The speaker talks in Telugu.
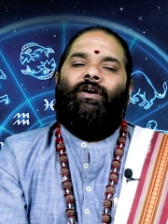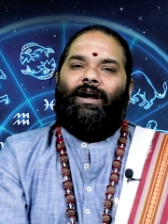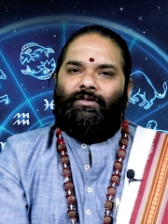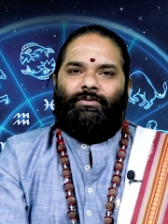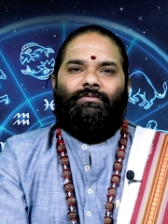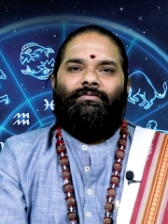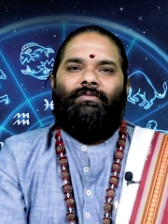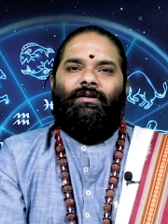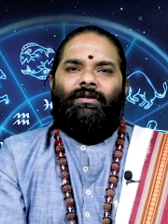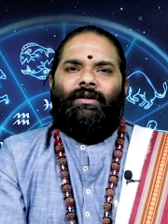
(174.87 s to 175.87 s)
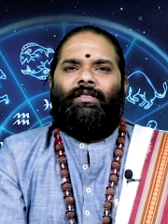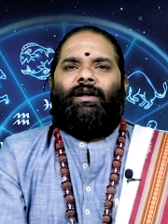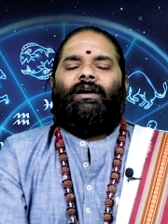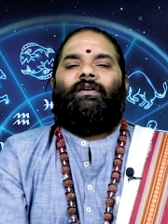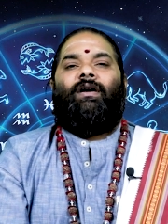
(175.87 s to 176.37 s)
వెళ్ళదు
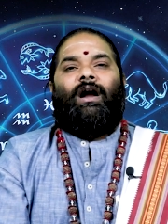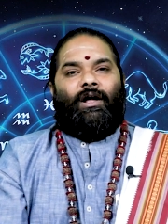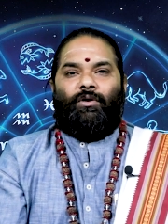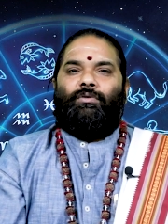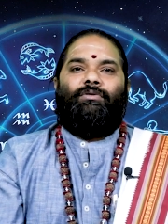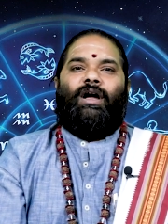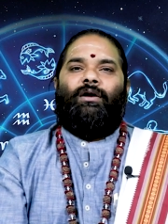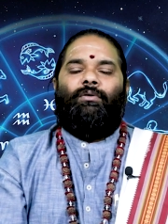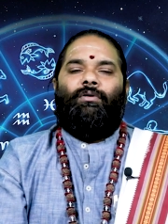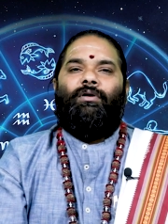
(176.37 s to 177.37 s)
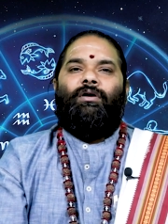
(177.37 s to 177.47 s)
ఎందుకంటే వాళ్ళు అనుకుంటారు